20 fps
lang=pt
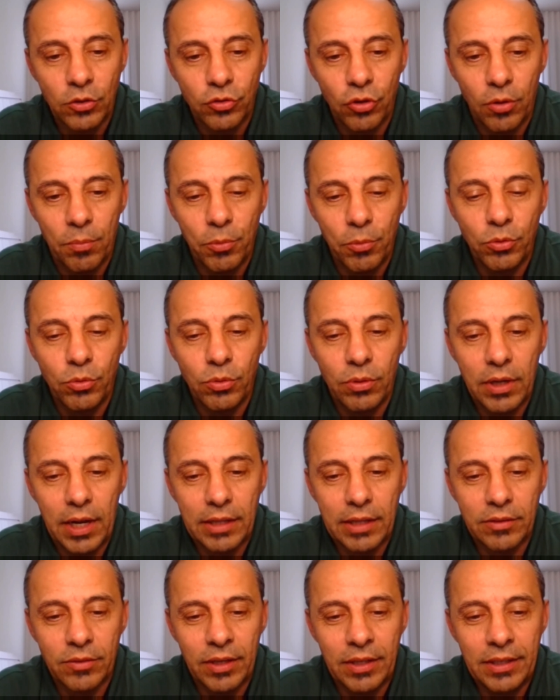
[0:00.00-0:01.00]
eu sou muito
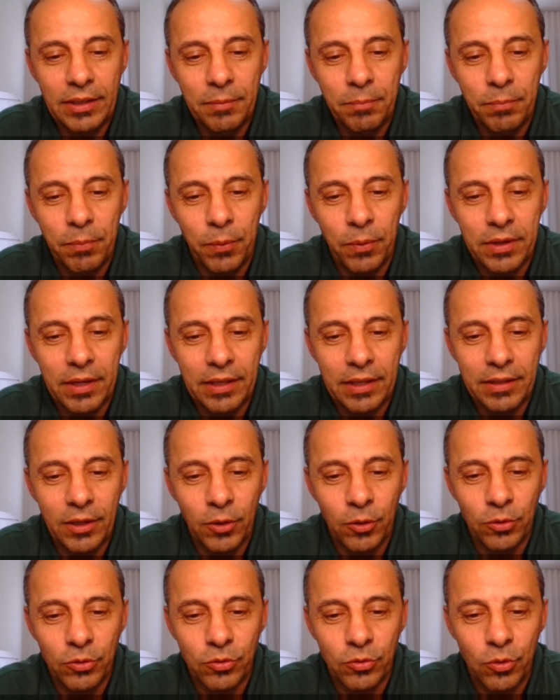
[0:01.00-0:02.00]
grato aí, porque
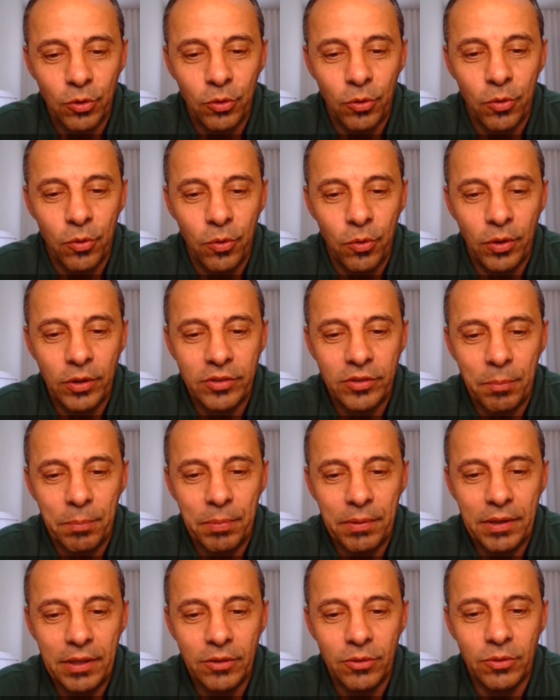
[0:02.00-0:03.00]
Deus colocou esse
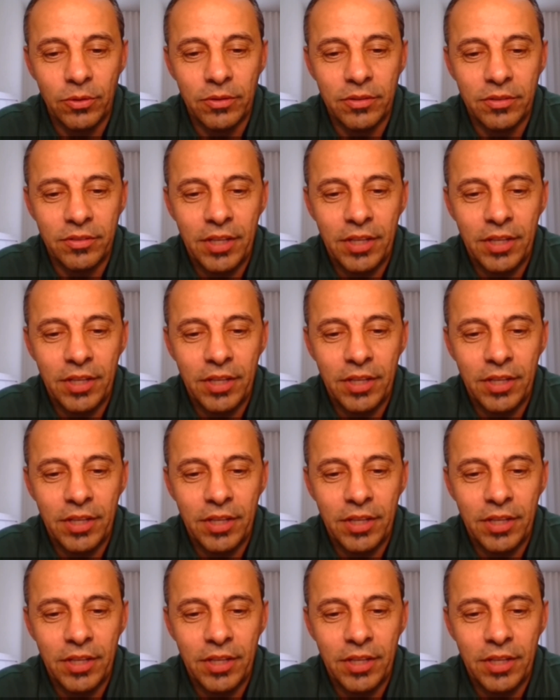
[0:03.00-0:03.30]
apelido